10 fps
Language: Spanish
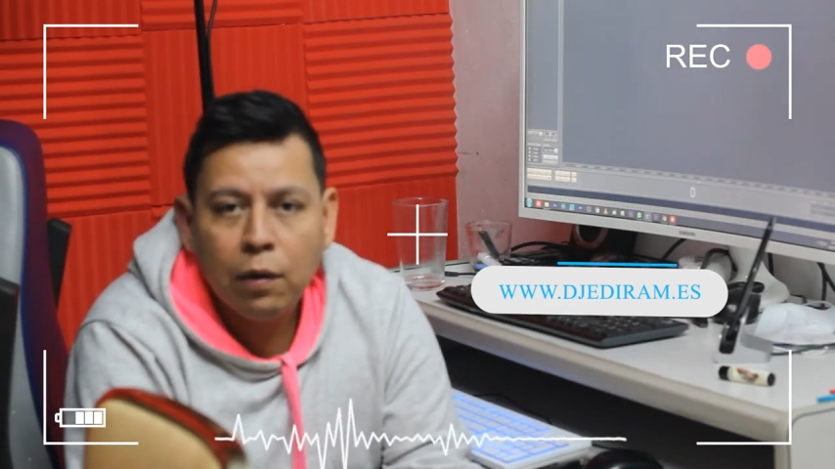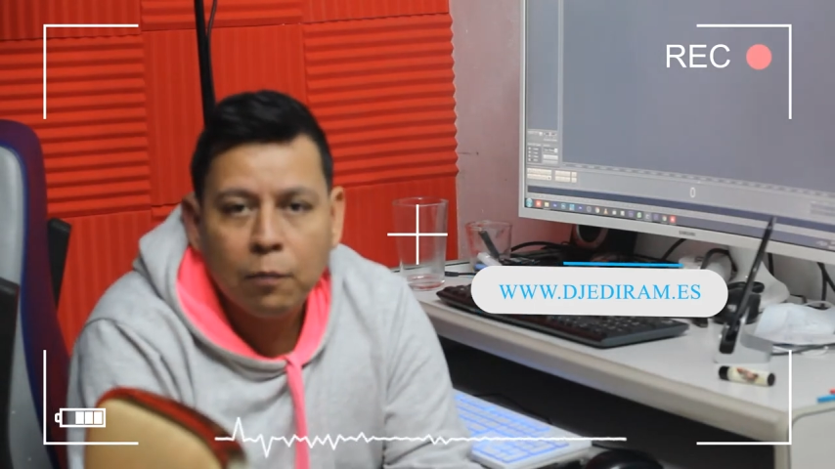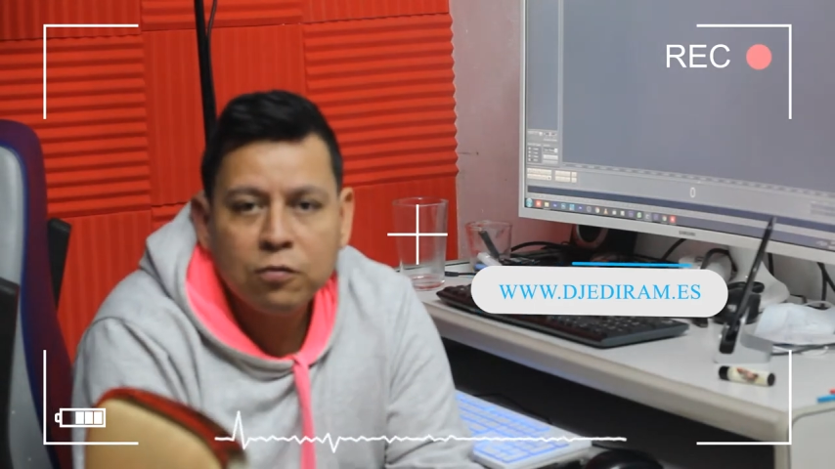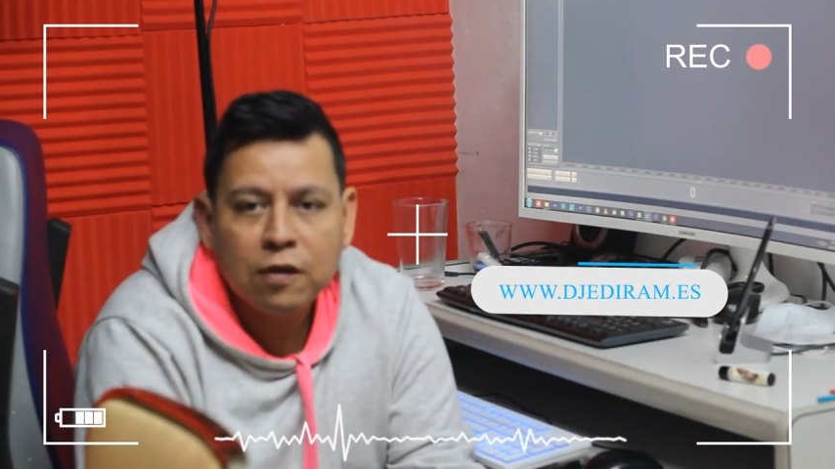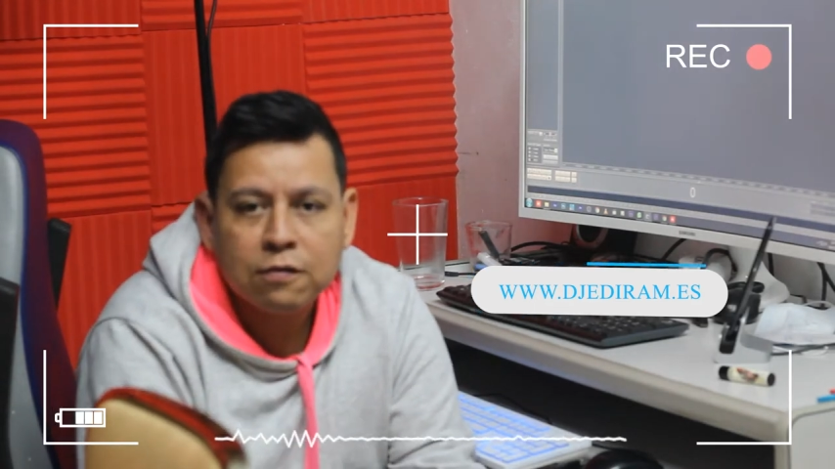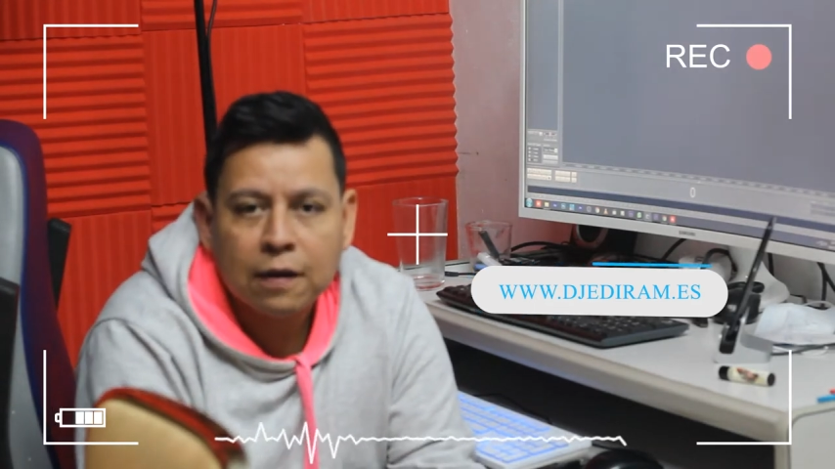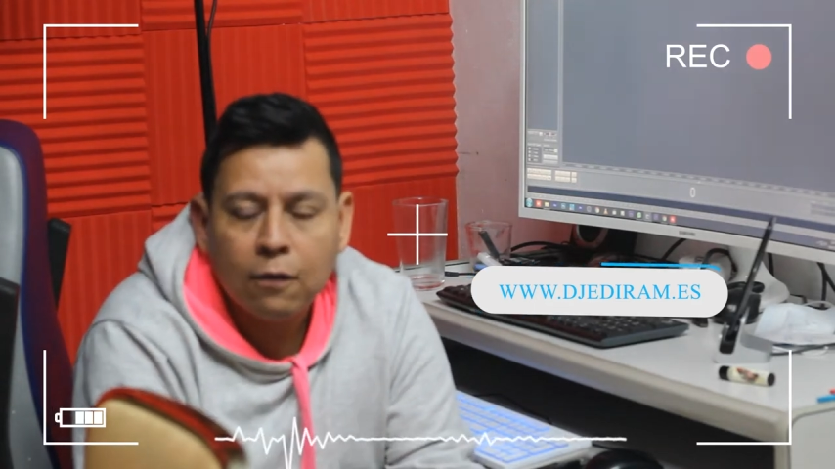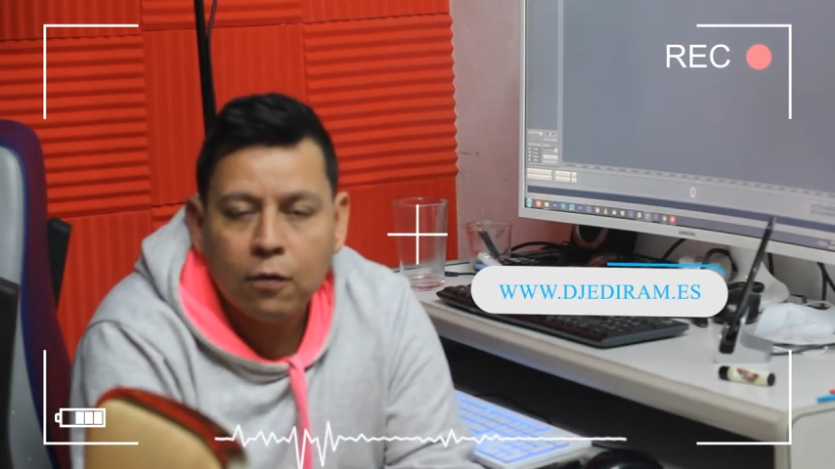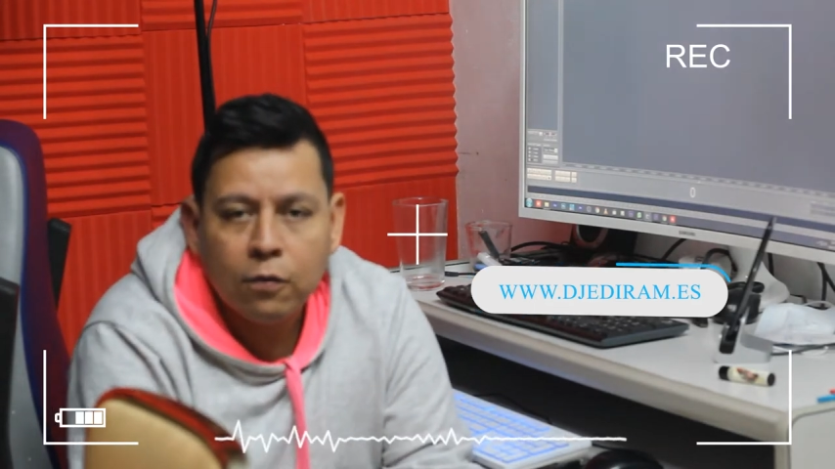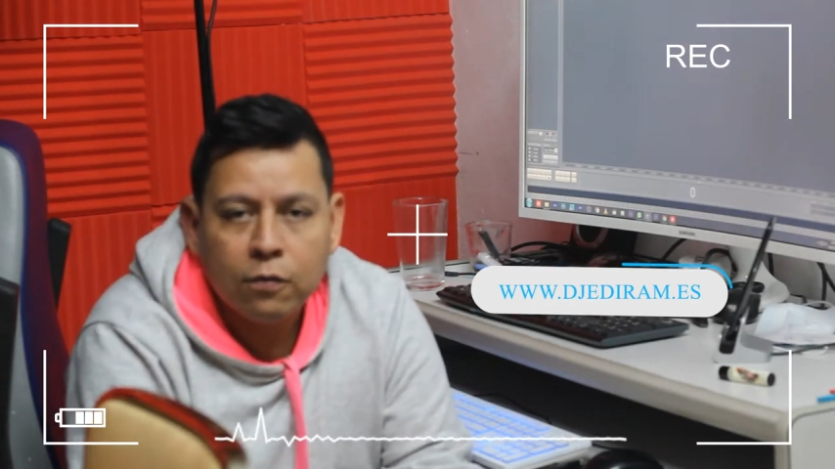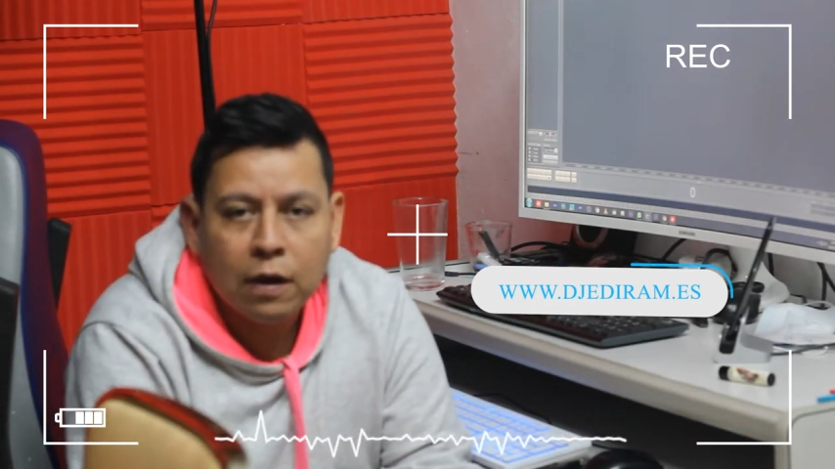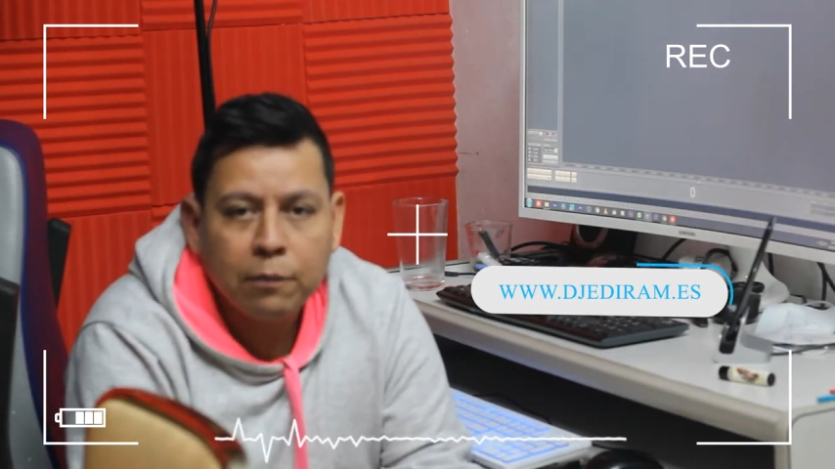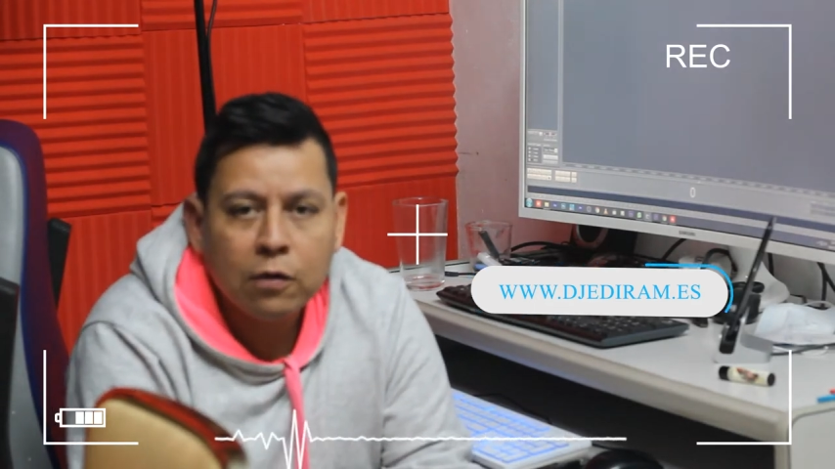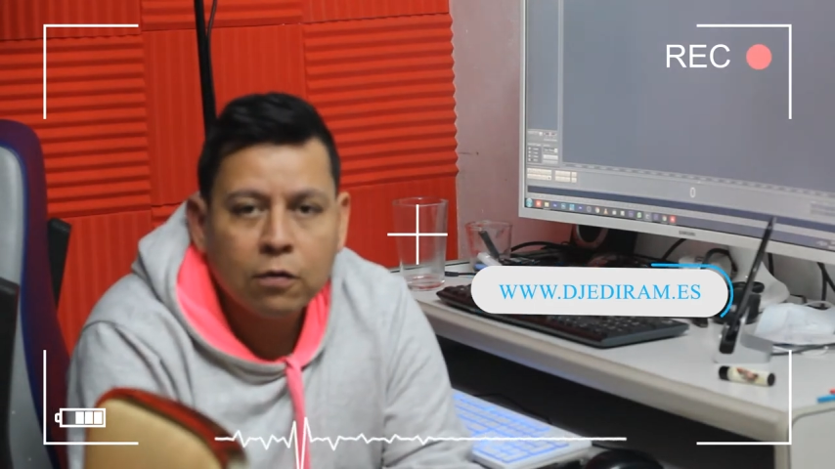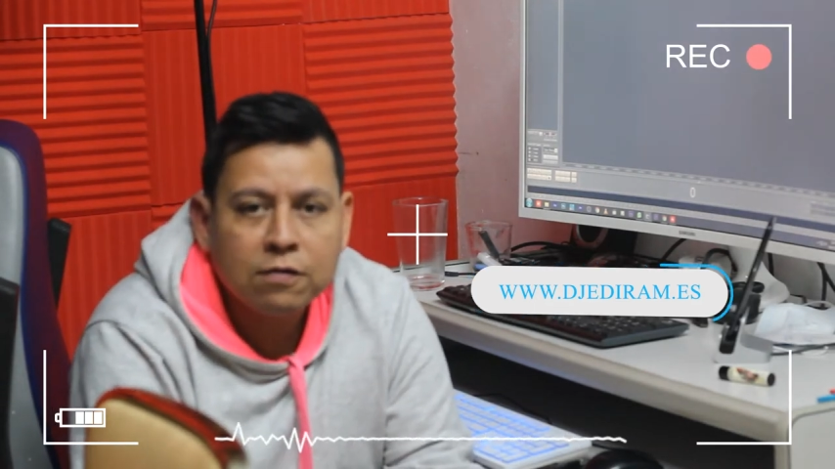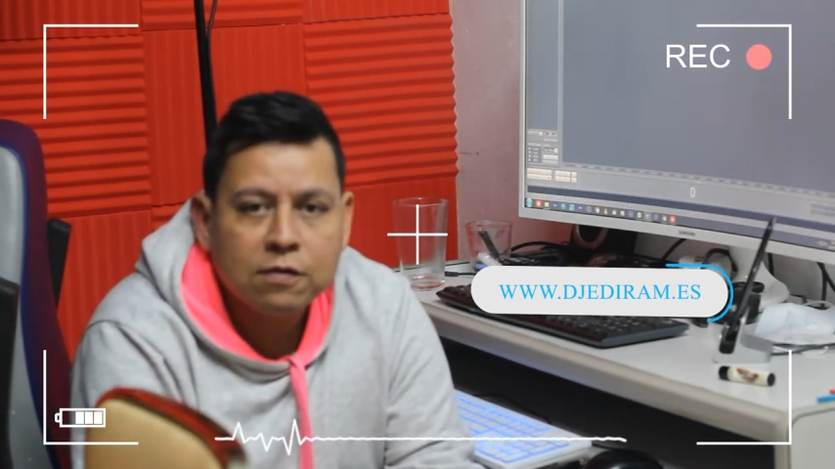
vamos a hacerlo con un amigo que